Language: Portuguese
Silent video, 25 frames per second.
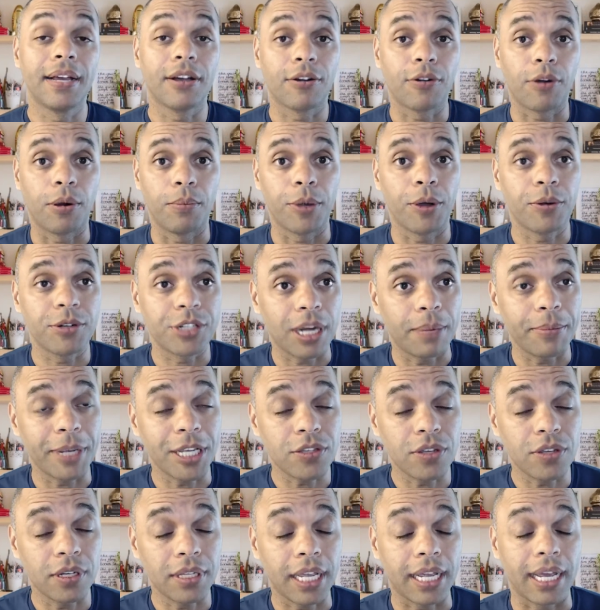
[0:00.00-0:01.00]
Como eu já
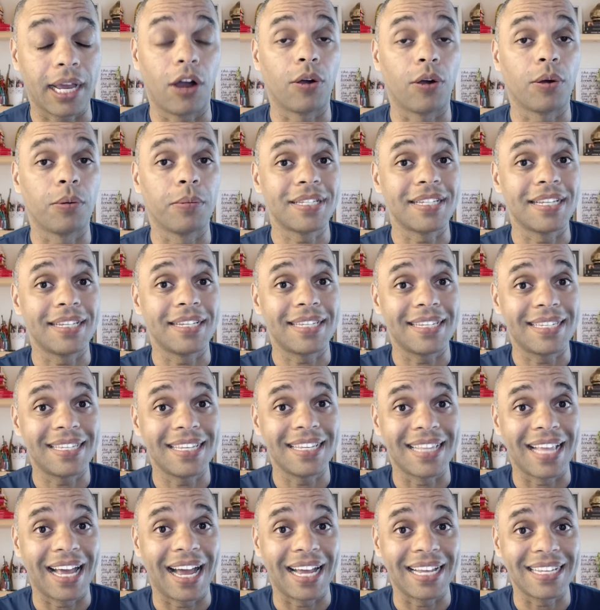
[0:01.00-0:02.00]
mencionei, algumas
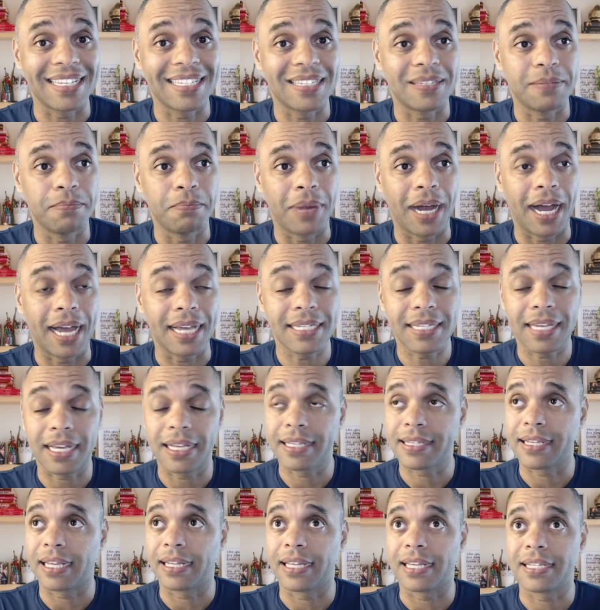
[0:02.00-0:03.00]
necessidades
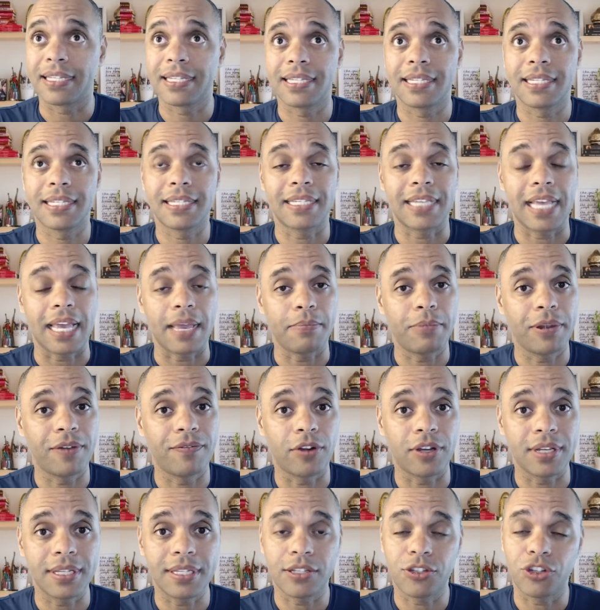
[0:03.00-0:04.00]
básicas elas sempre
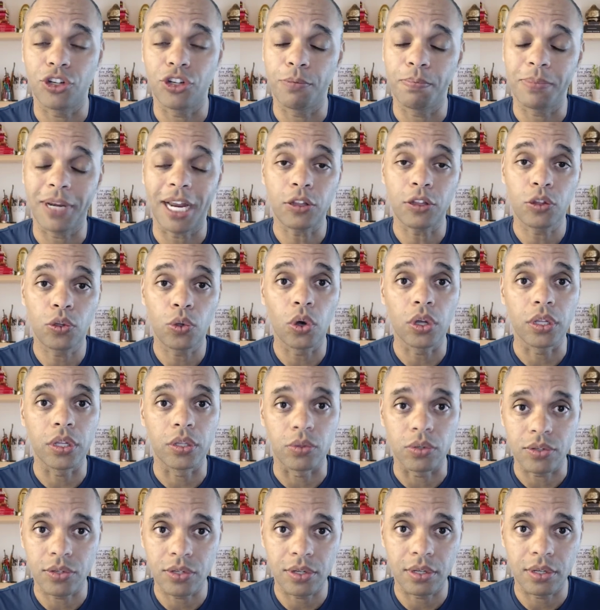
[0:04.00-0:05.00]
vão existir para
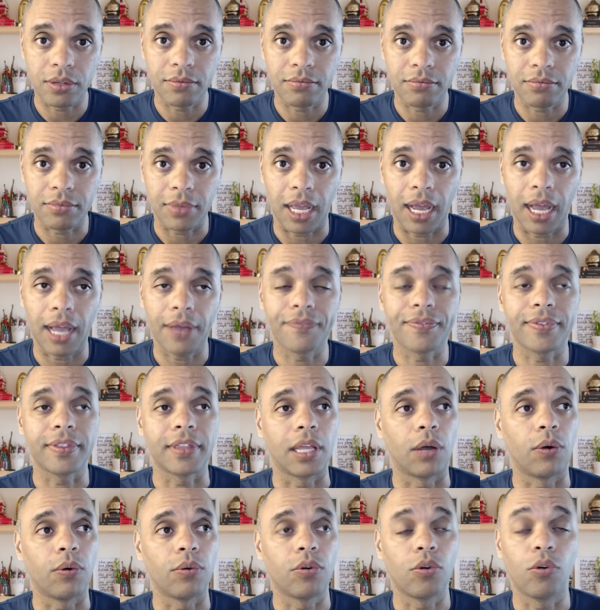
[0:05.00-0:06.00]
todos, tá?
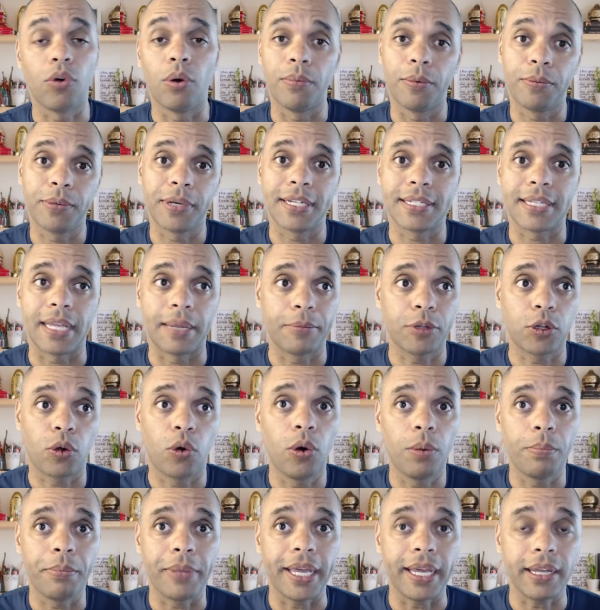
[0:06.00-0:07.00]
Então, como por exemplo,
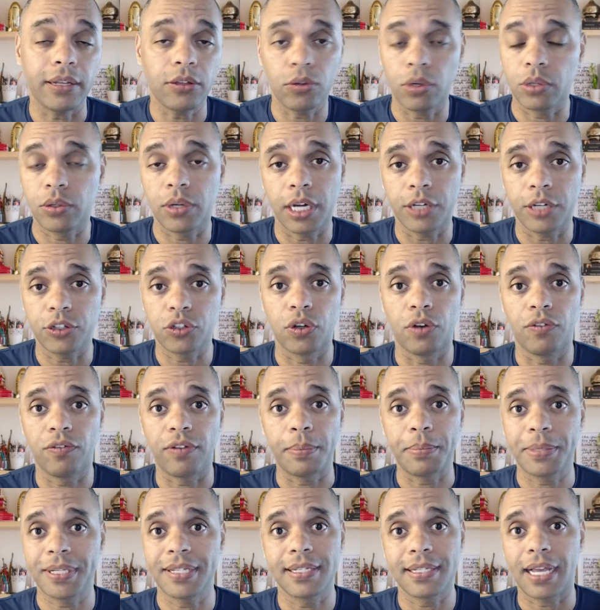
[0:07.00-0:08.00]
comer, todo cachorro vai
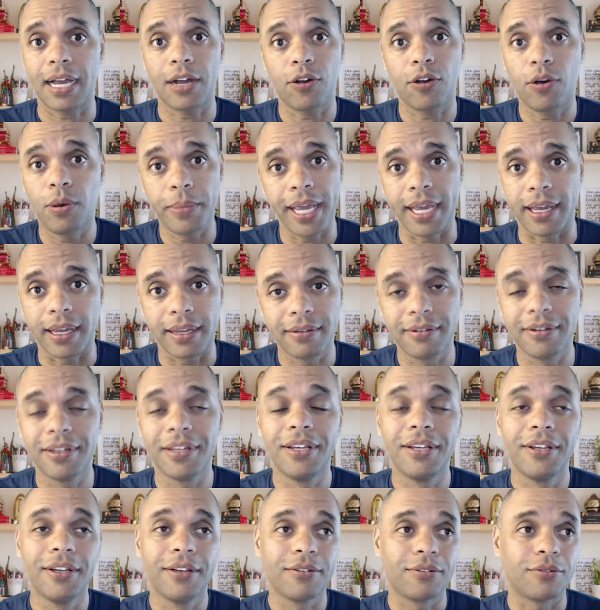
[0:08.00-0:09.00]
precisar comer.
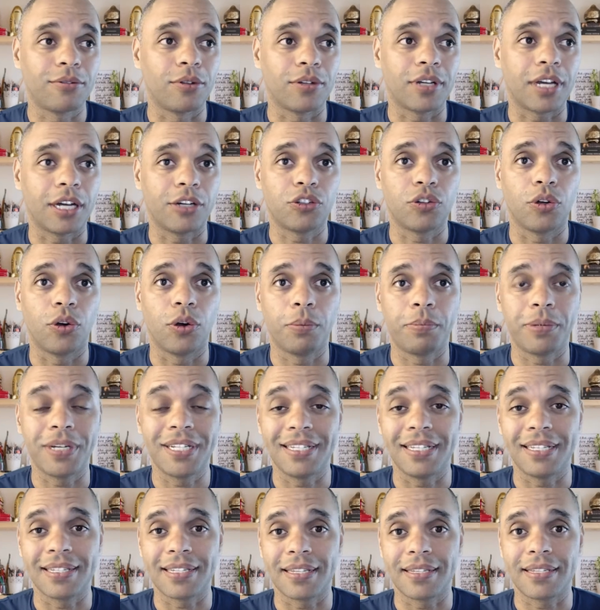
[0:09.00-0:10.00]
Todo cachorro
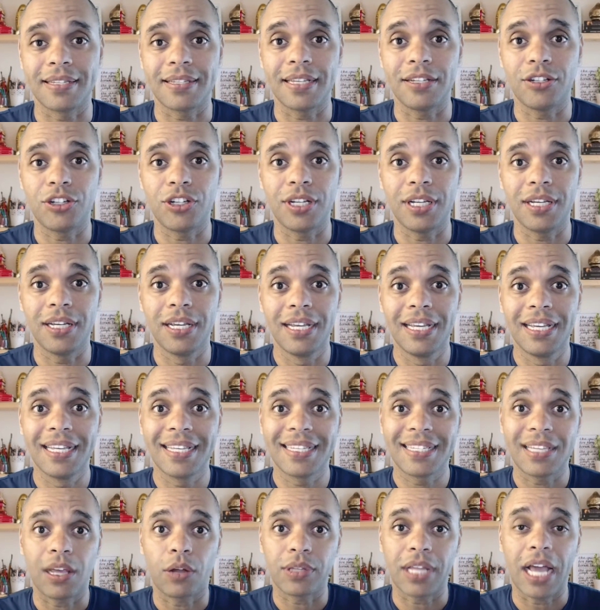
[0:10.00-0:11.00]
precisa se sentir
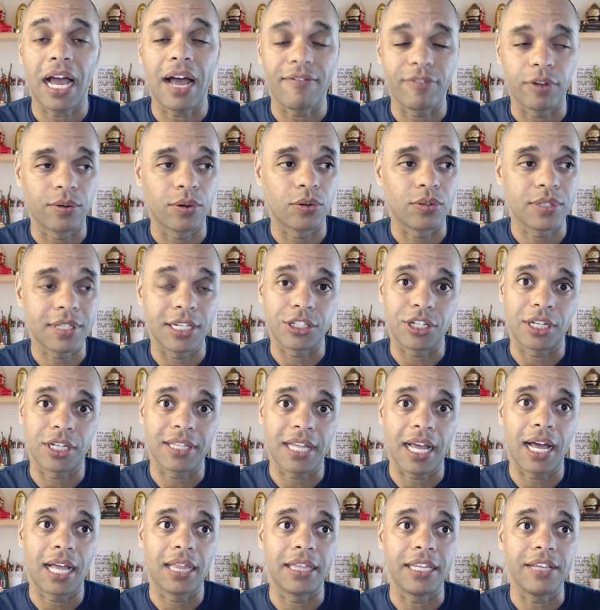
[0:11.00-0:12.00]
saudável, ou seja,
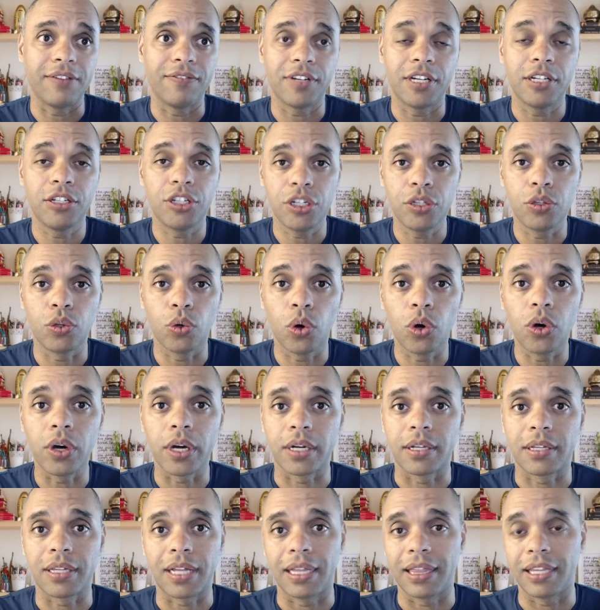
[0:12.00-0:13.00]
tá livre de
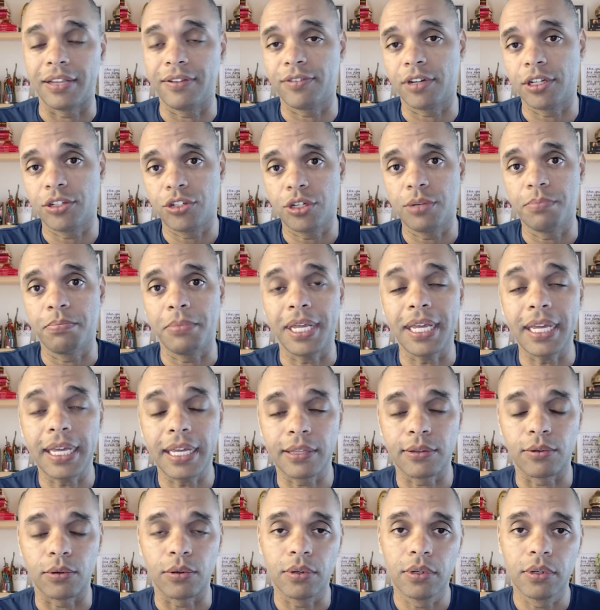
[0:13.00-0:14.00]
dor, tá livre de
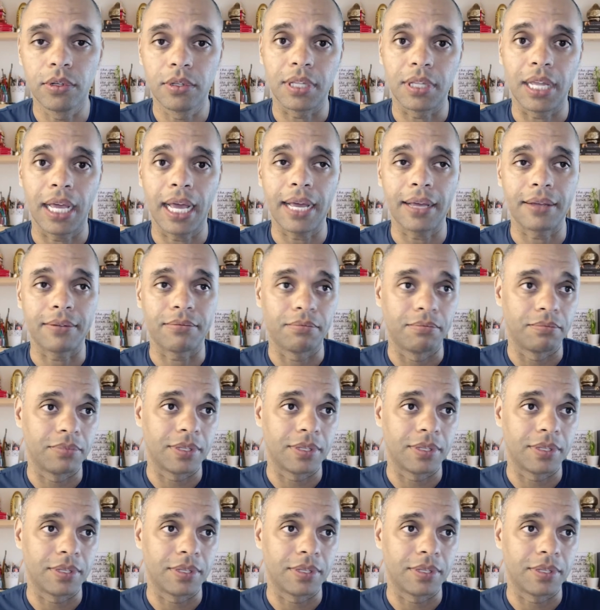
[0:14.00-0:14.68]
medo, né?